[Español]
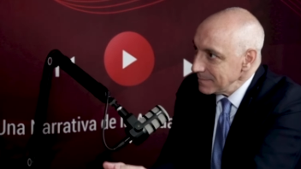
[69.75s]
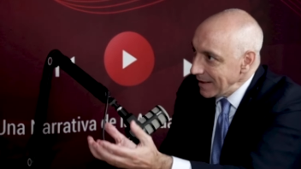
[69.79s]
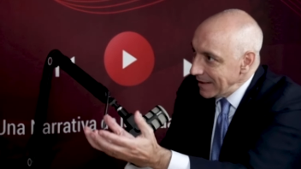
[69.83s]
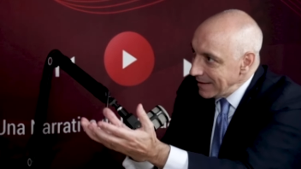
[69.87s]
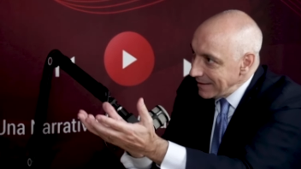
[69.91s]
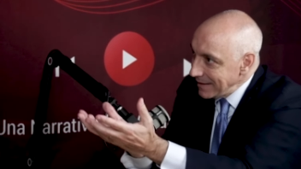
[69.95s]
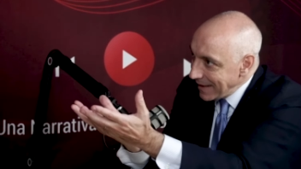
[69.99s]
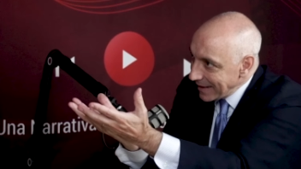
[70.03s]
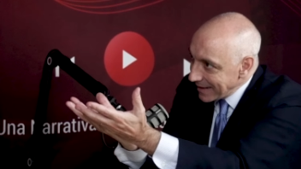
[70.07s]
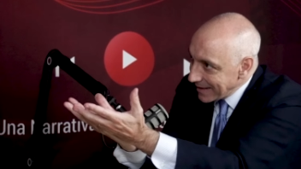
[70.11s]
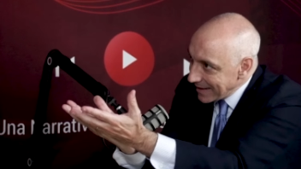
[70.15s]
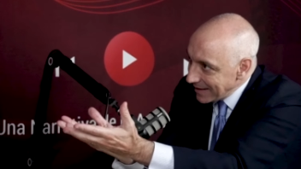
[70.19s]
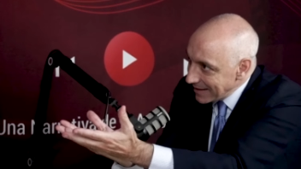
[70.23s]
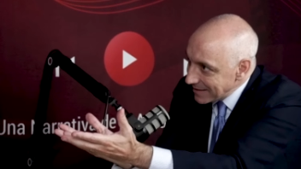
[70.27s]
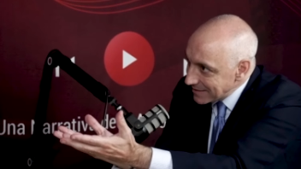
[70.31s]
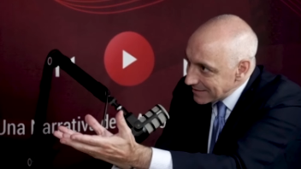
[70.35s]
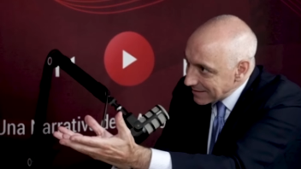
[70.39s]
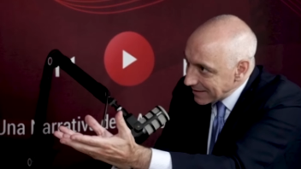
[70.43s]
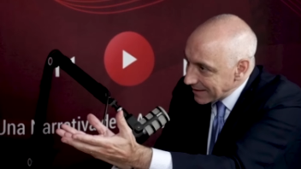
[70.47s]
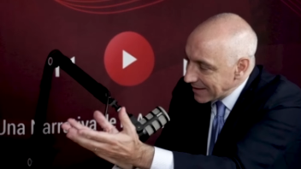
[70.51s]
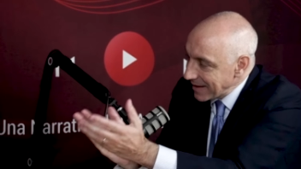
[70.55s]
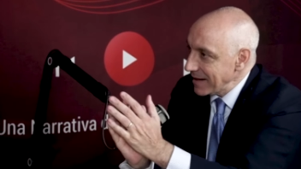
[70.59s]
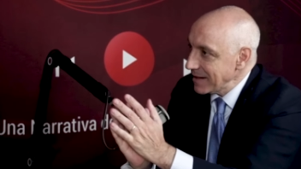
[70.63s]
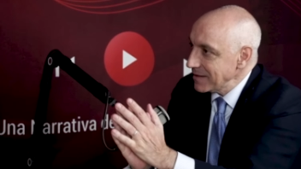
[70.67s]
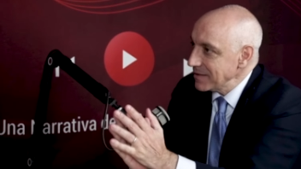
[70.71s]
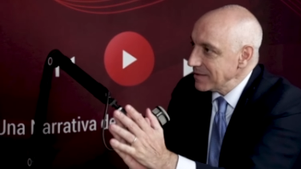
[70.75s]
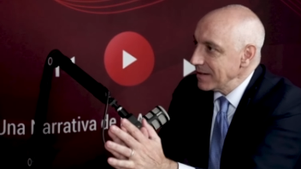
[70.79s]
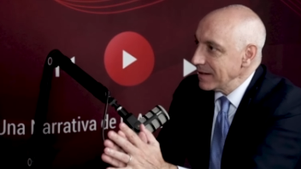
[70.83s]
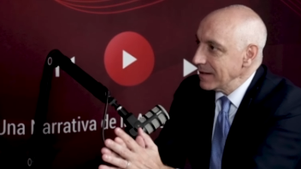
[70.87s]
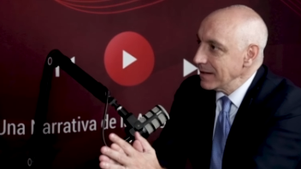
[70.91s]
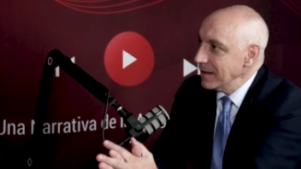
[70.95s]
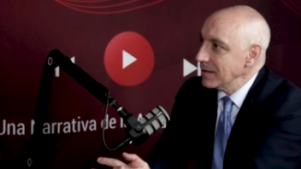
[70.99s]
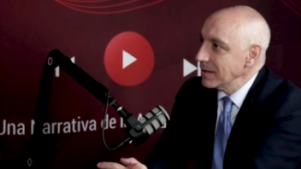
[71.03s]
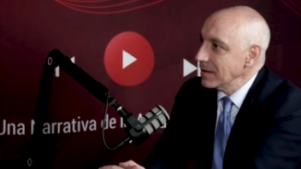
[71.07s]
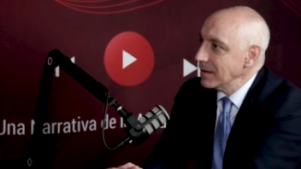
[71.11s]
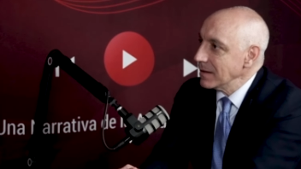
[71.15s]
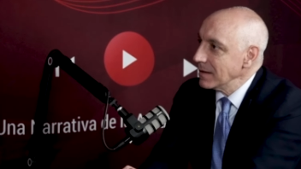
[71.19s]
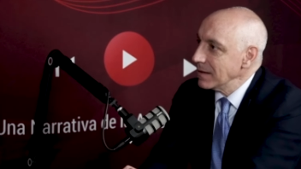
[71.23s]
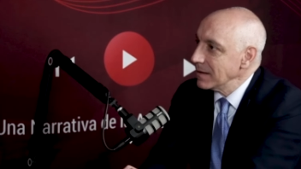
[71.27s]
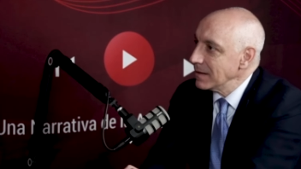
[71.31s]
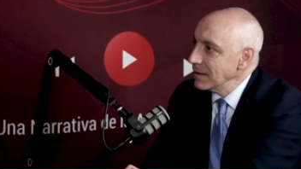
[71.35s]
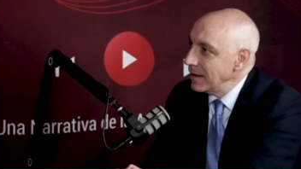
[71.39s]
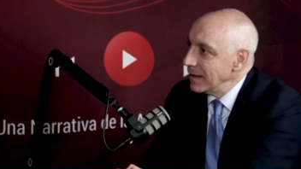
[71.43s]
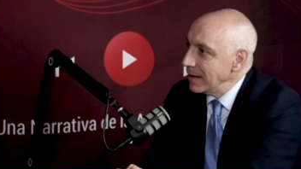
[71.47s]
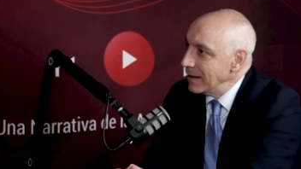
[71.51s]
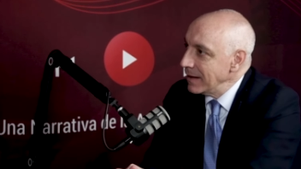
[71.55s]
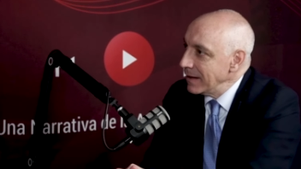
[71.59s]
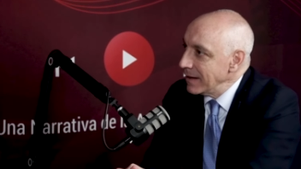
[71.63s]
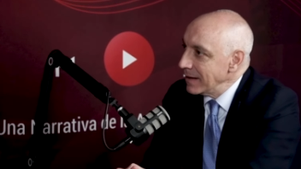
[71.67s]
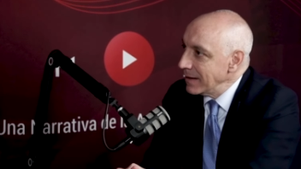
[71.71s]
de quienes ejercen
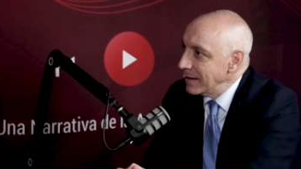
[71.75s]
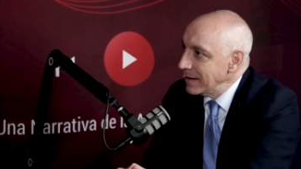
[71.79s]
Totalmente.